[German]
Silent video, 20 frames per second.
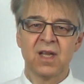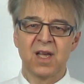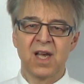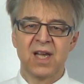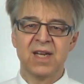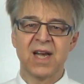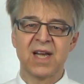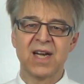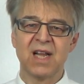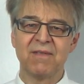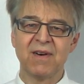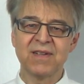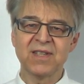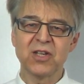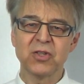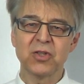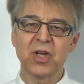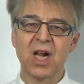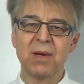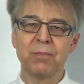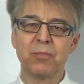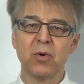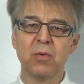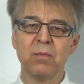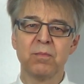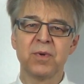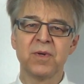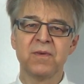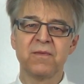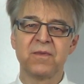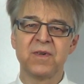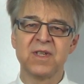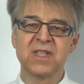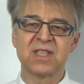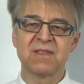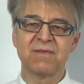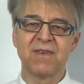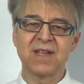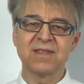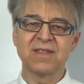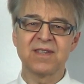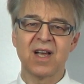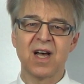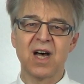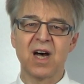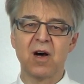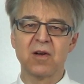In einer Wasserstrahlpumpe fließt Wasser